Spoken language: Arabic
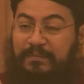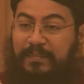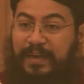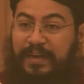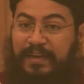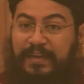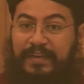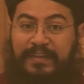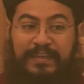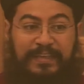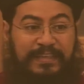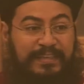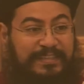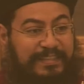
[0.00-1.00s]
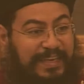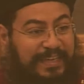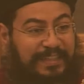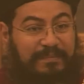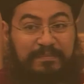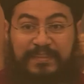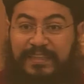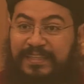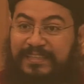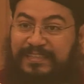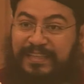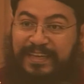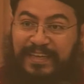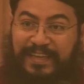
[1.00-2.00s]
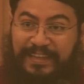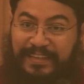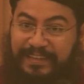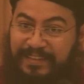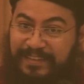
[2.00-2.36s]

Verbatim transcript: معايا استخدمت ده ازاي